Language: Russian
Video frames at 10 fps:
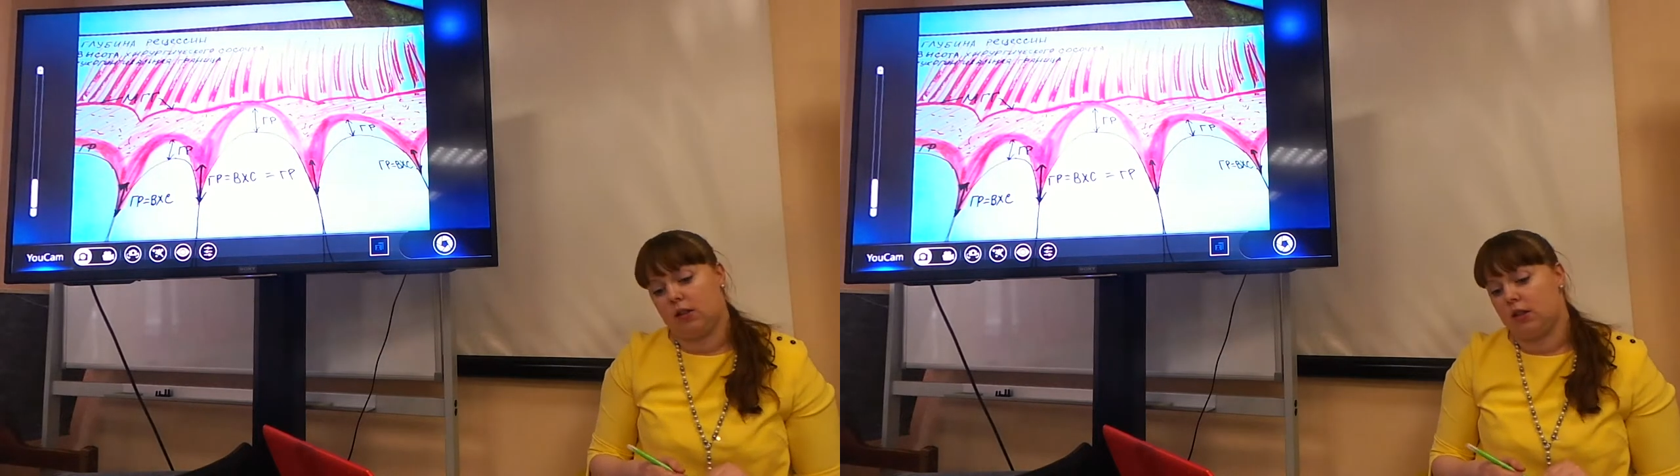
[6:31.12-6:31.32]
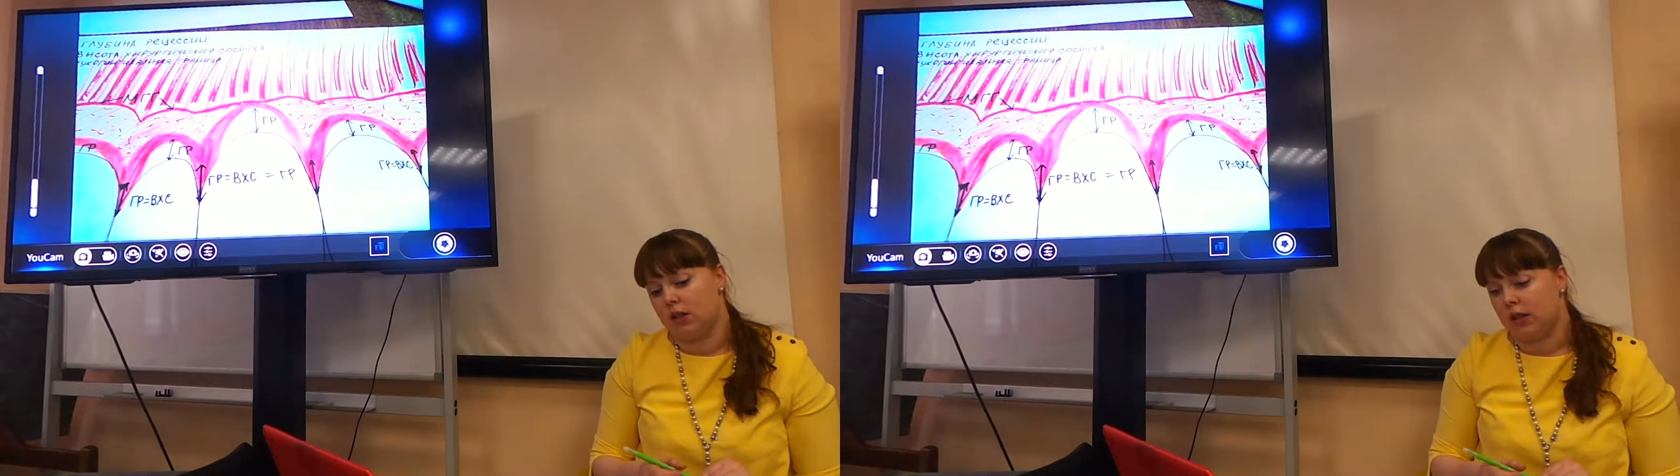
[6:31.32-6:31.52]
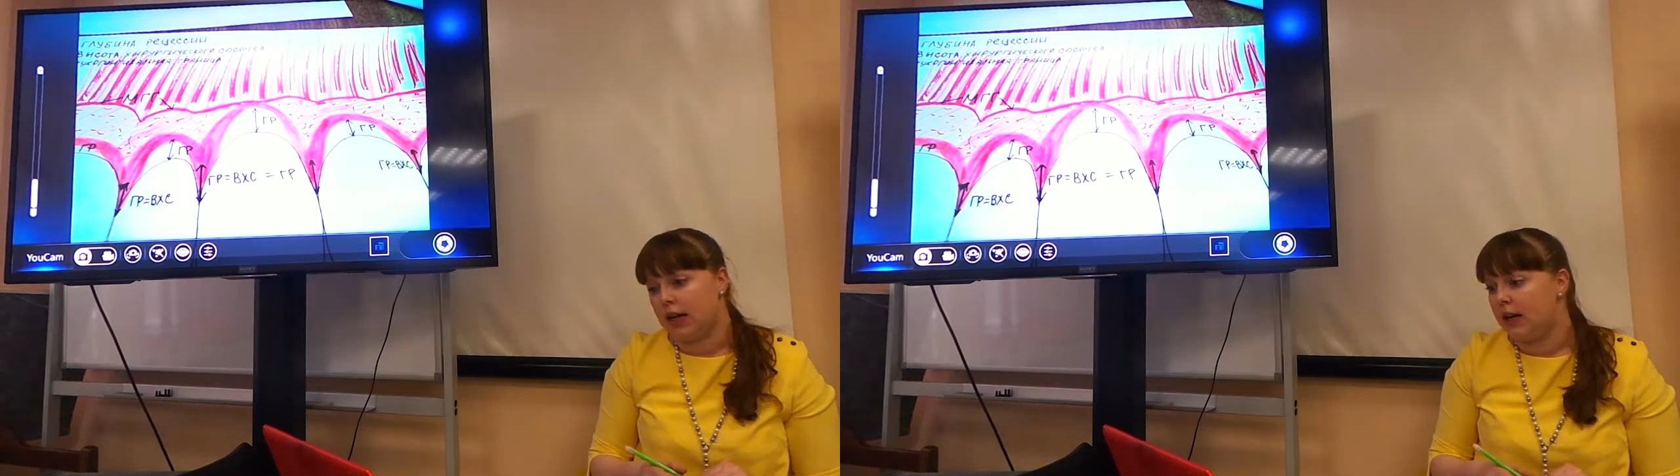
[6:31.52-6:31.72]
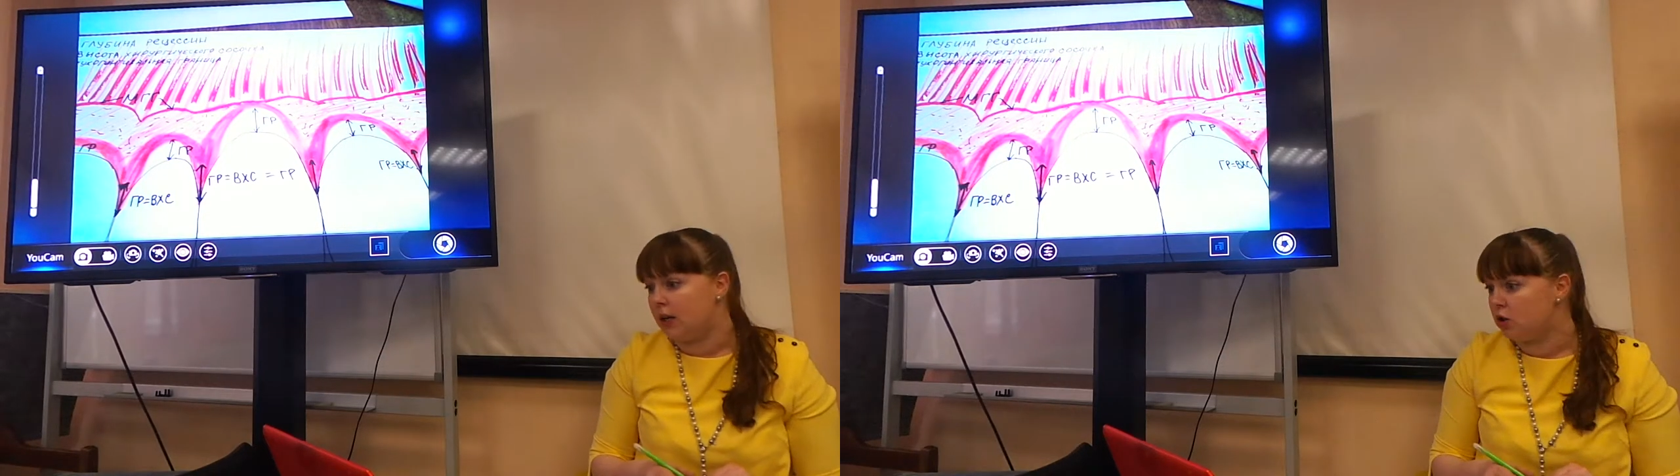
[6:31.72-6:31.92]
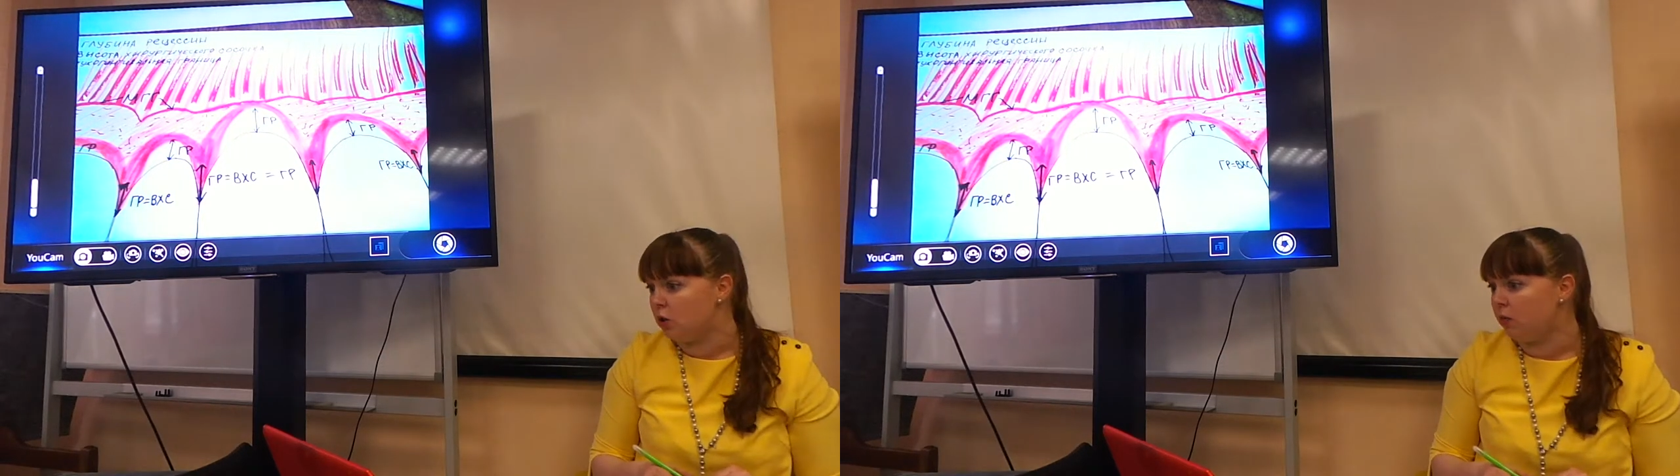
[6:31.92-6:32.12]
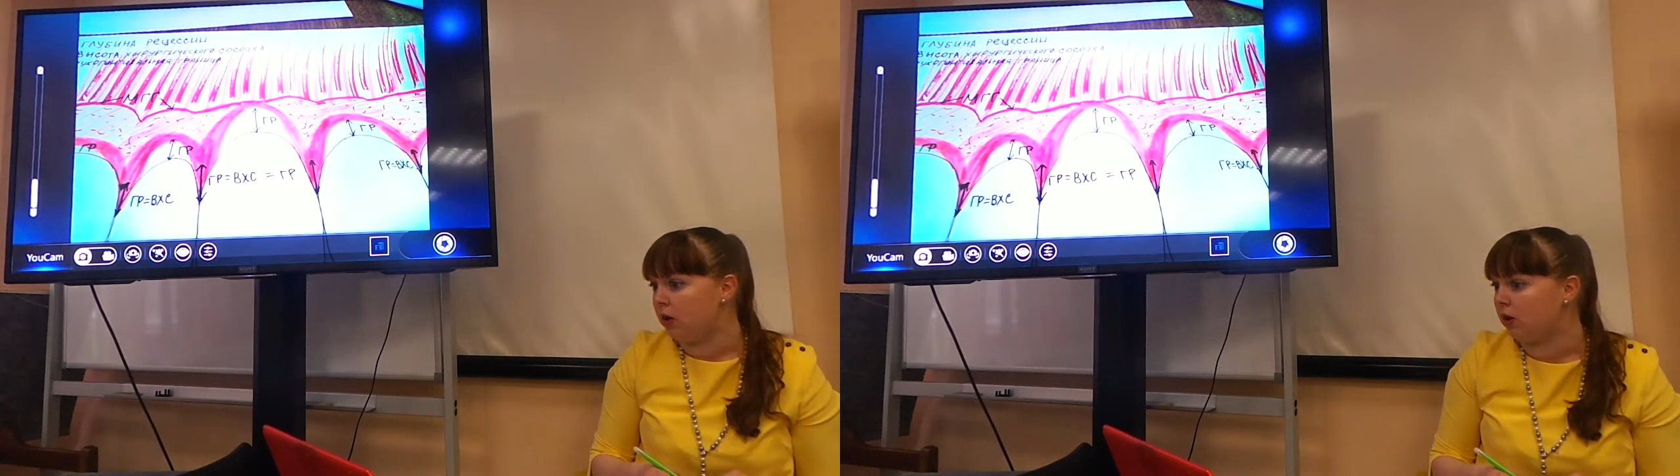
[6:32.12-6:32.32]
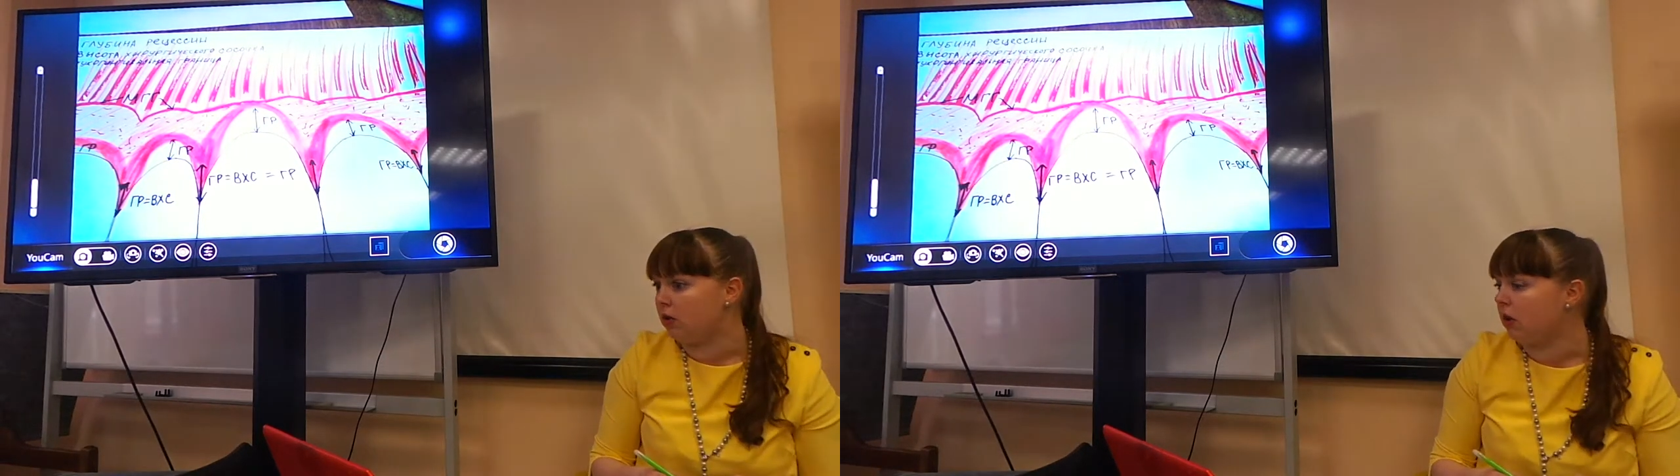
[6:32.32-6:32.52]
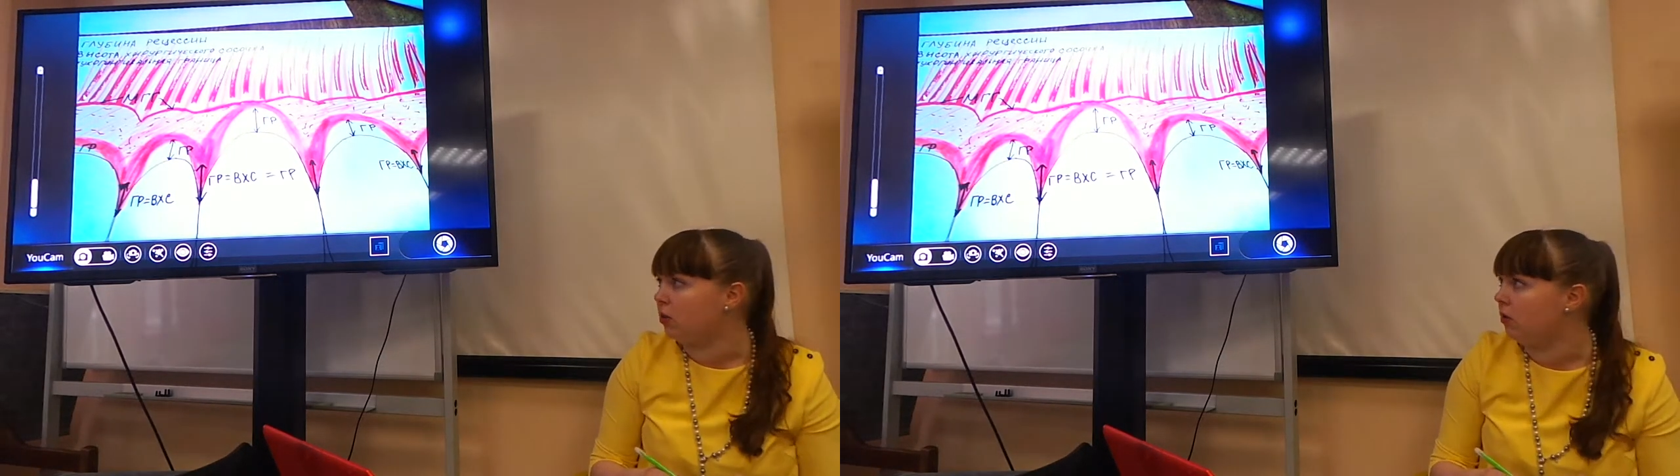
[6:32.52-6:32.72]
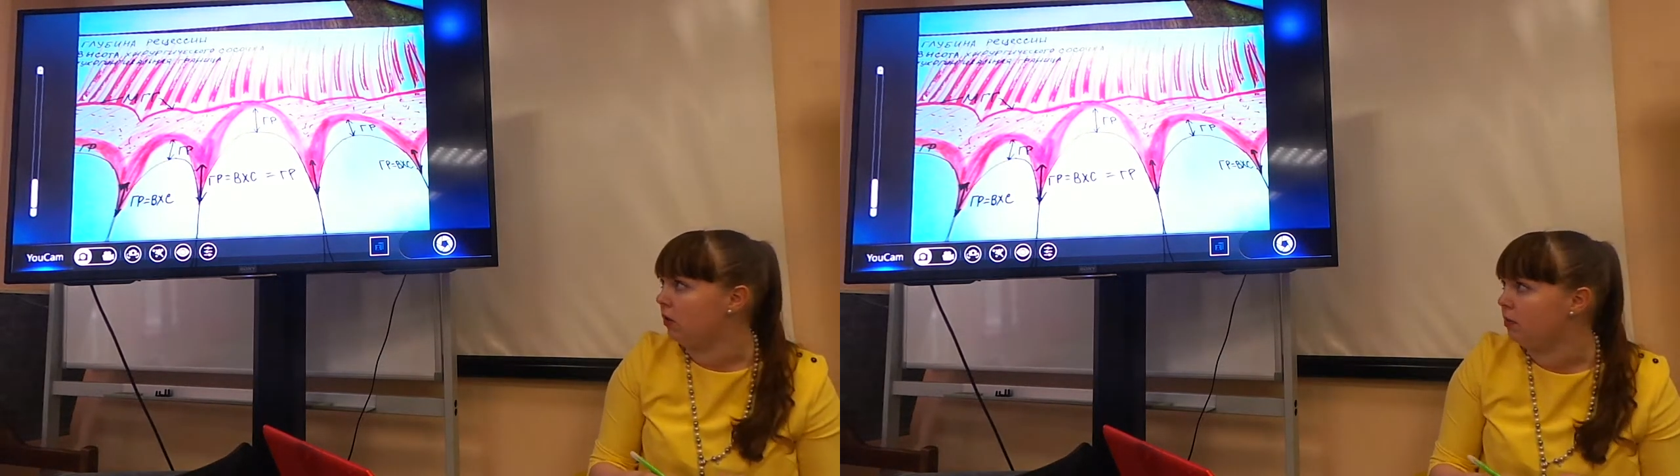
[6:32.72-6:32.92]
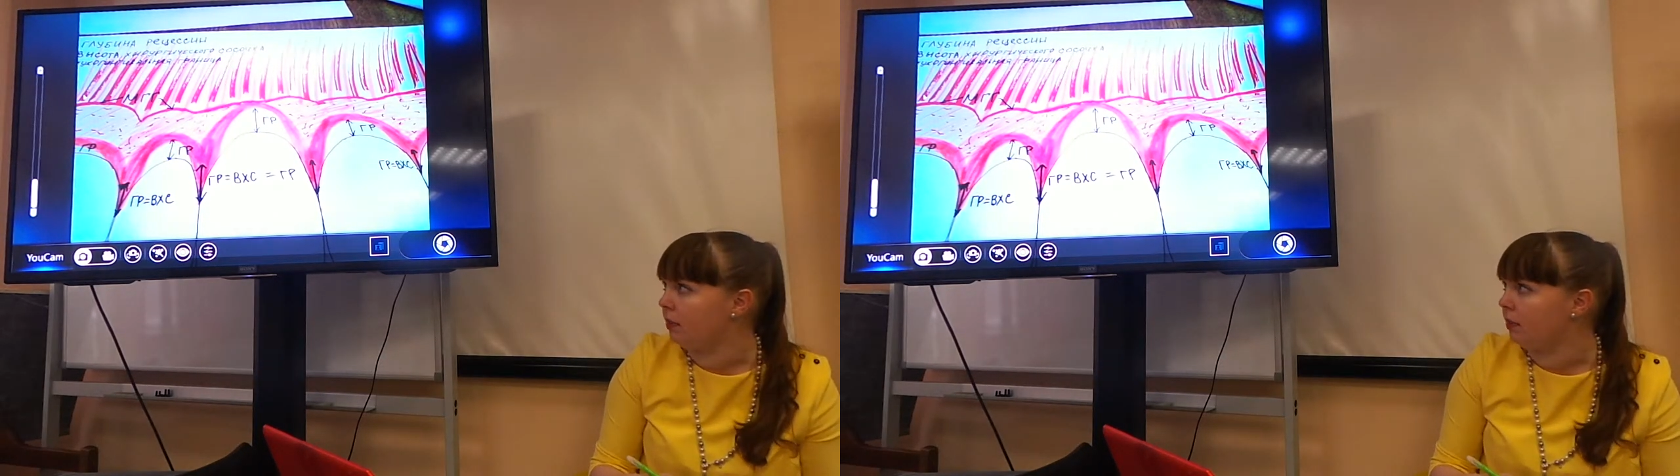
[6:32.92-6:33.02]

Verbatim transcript: центральный зуб, вокруг которого